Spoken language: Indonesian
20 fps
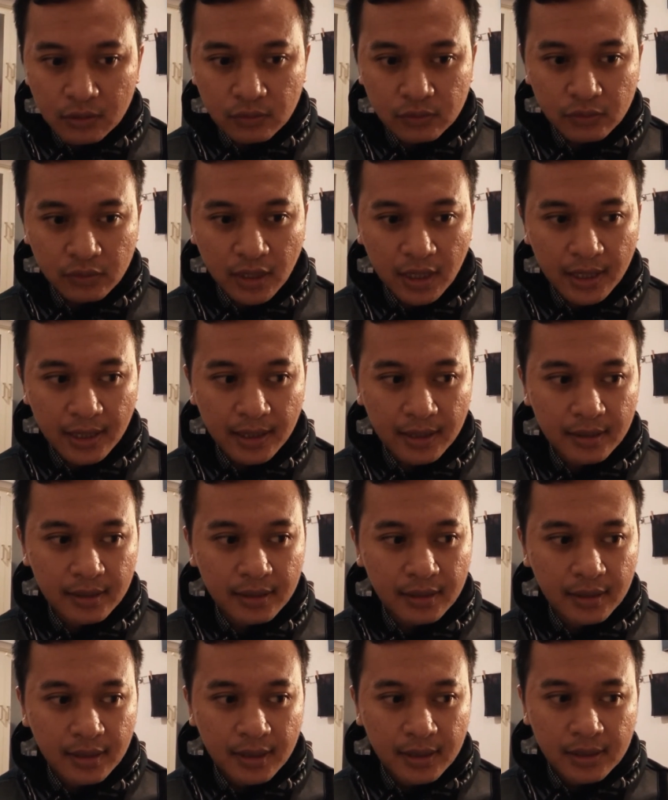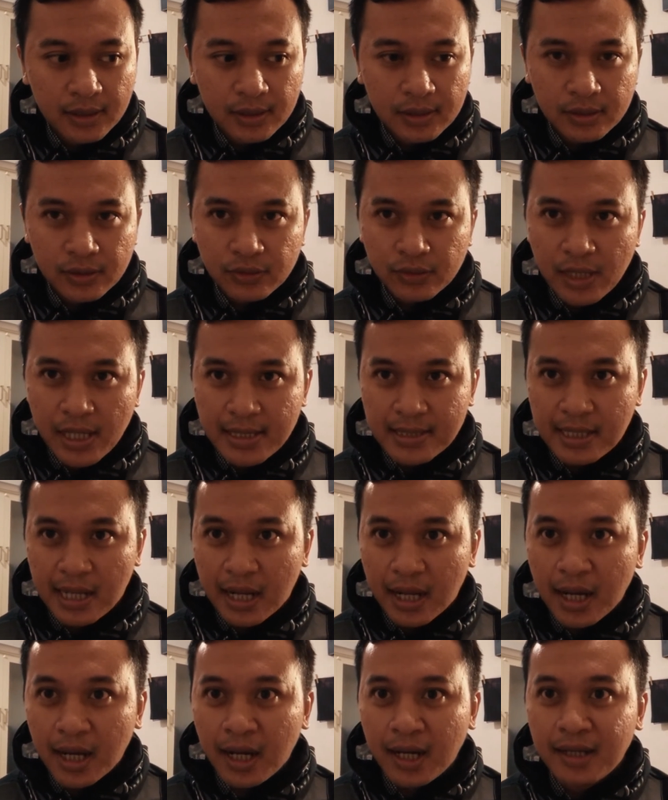Sudah sudah
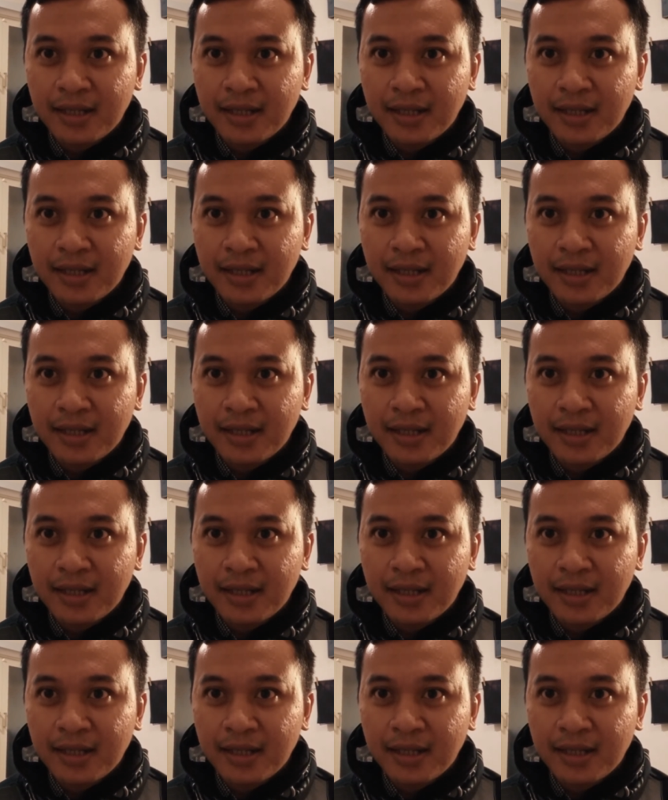saga